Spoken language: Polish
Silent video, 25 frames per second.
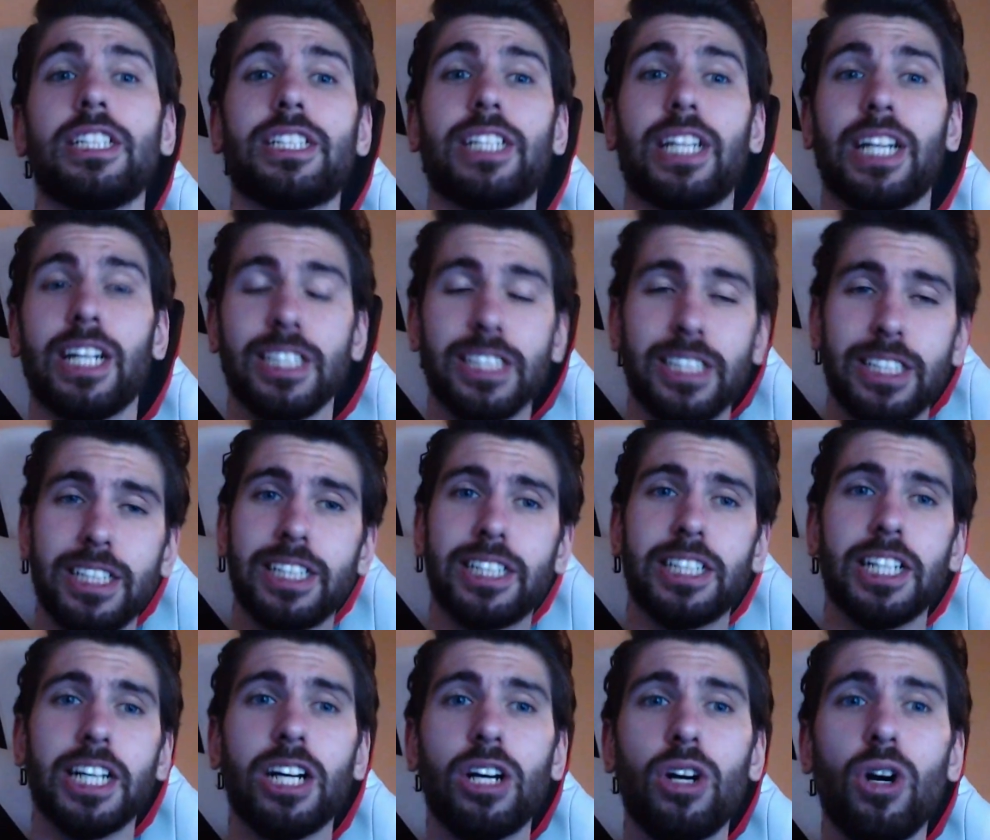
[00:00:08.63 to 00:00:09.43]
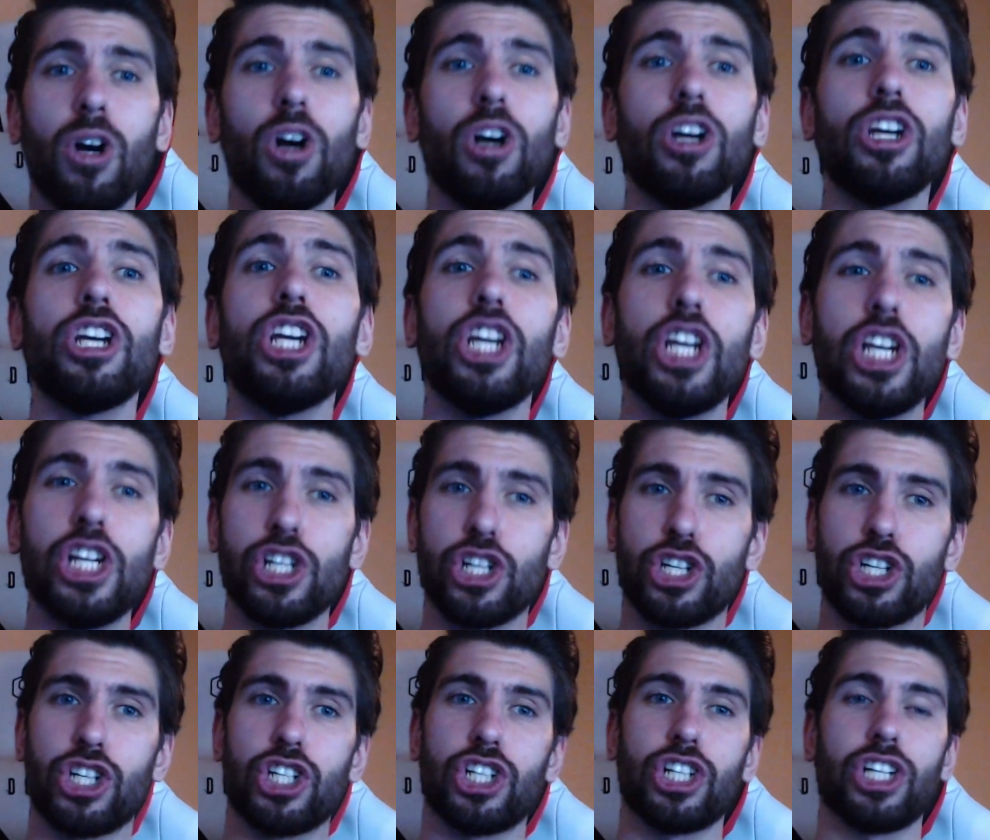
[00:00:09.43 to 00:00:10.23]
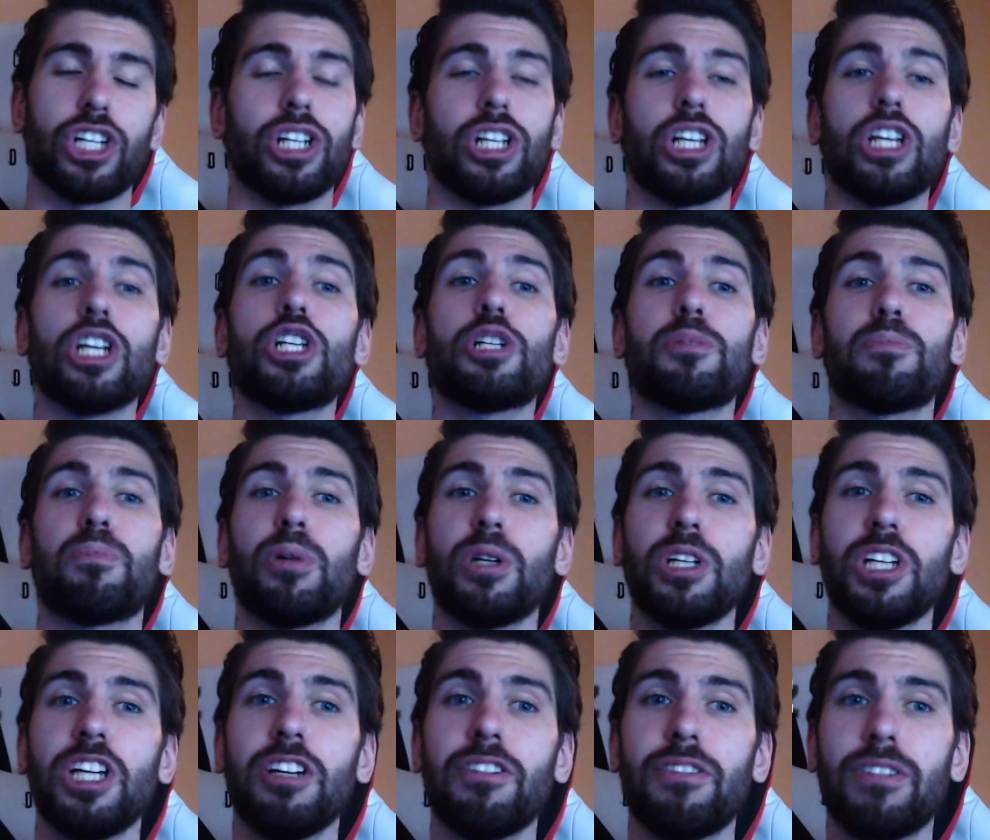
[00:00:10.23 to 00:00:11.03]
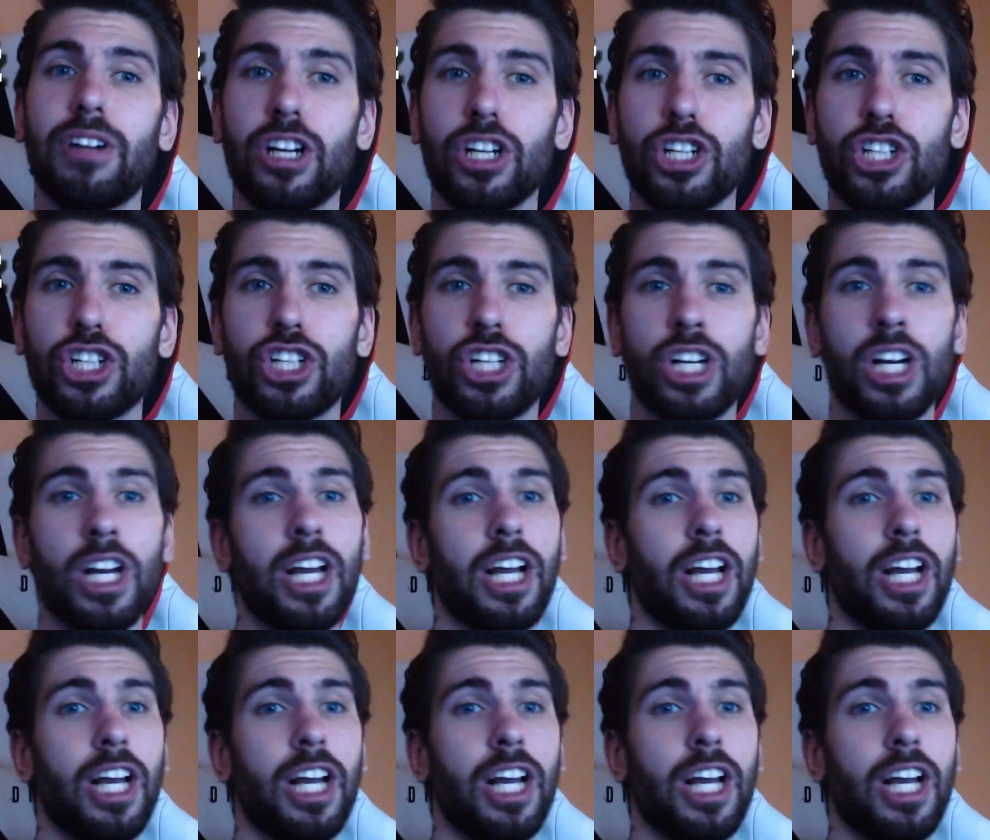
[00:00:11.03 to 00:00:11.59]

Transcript: racji tego, iż, gdyż ponieważ